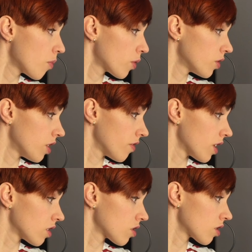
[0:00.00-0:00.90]

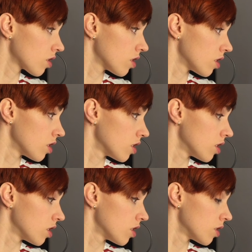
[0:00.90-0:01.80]
ponieważ
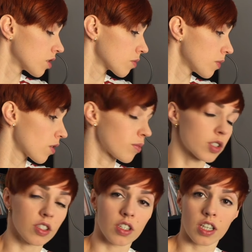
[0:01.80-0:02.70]
y, miałam
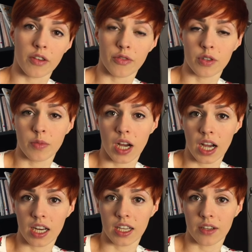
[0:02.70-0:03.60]
jeszcze kilka firm,
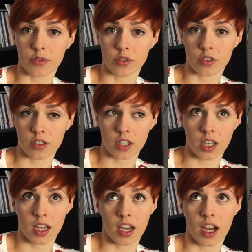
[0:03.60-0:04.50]
ale
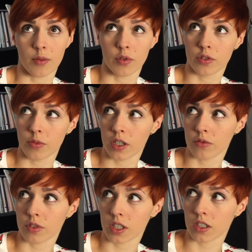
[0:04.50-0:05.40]
wszystkie albo nie
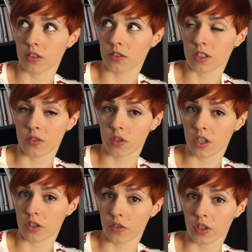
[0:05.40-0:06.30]
mają takiego zestawu
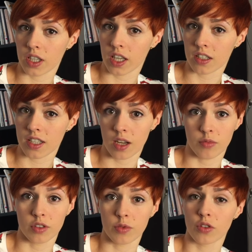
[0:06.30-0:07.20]
startowego jak ja chcę,
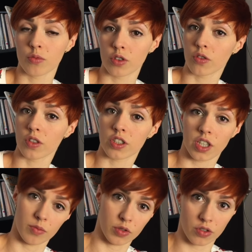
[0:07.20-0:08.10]
albo nie mogą mi
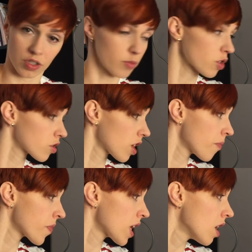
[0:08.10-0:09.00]
dowieść, albo coś tam, coś
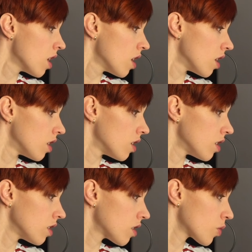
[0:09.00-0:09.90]
tam.
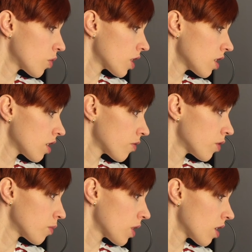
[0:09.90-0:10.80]
Y, I też była jedna
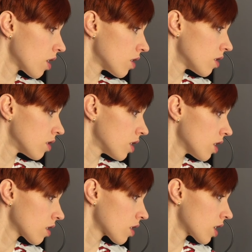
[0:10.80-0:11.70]
firma y,
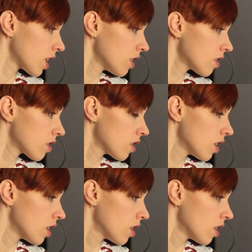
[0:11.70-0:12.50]
Healthy Case,